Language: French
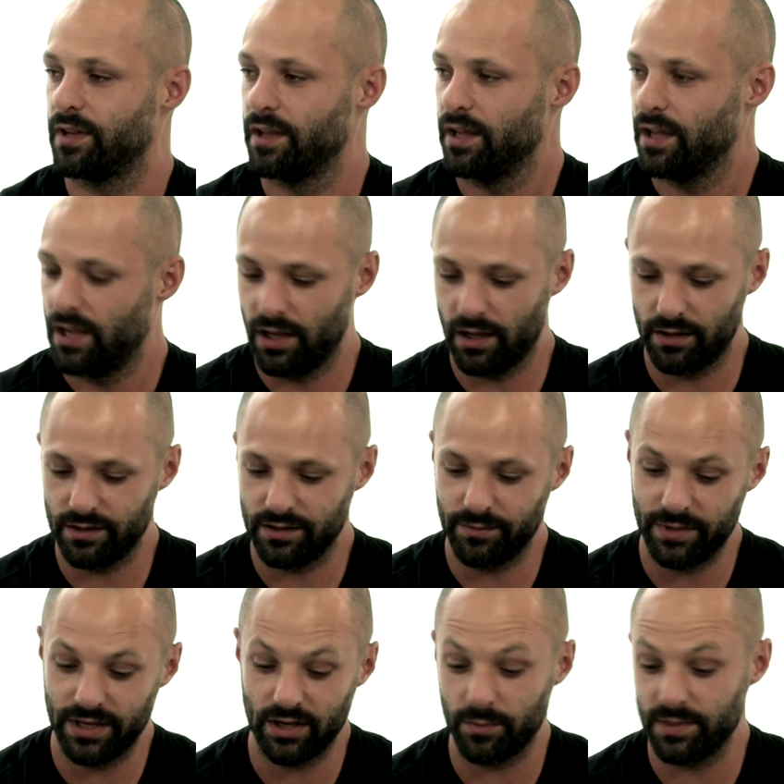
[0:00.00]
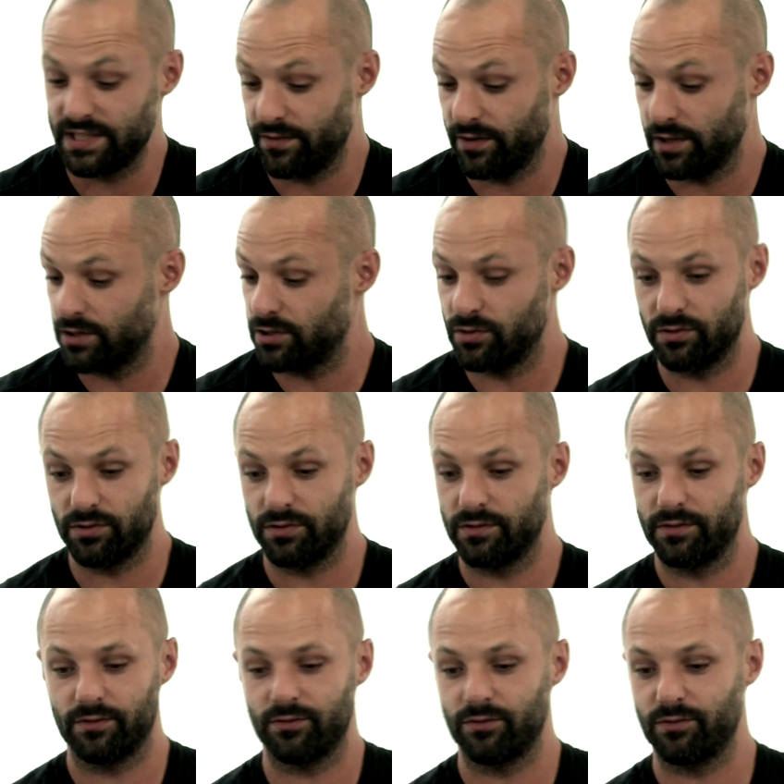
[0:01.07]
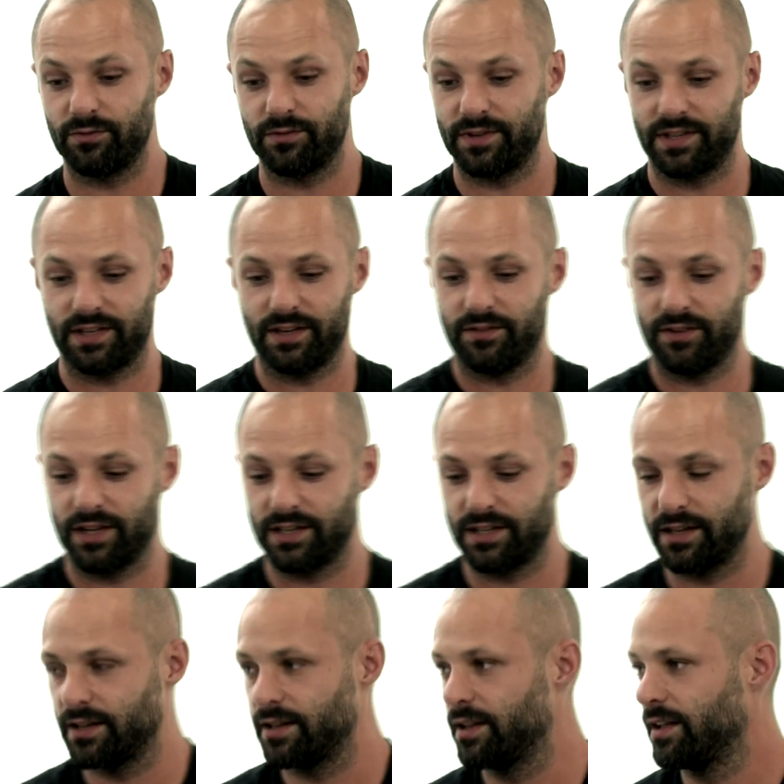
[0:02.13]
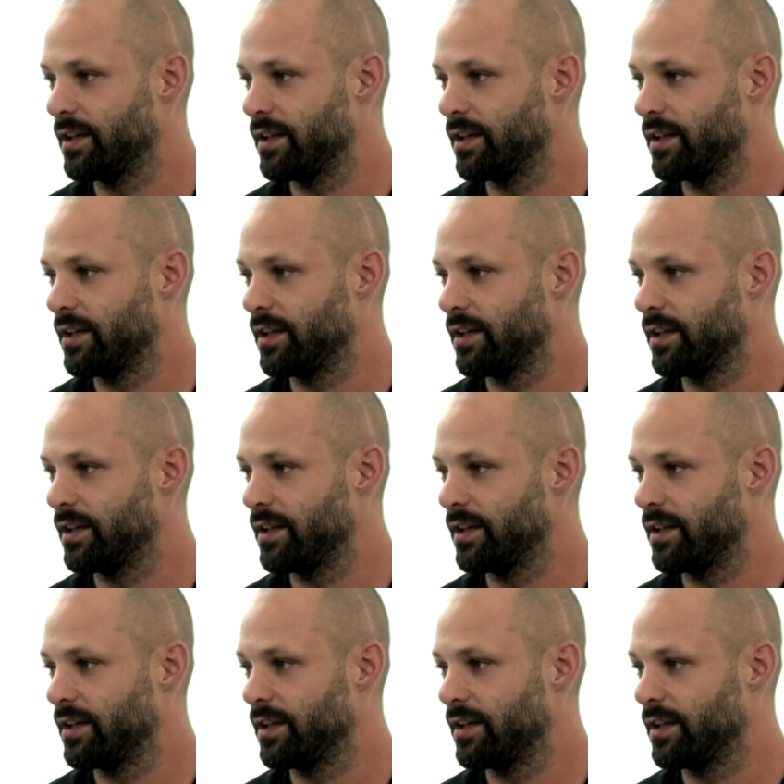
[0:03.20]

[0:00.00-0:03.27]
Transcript: Ah, mais non, mais c'est vrai. Je, tu peux fermer,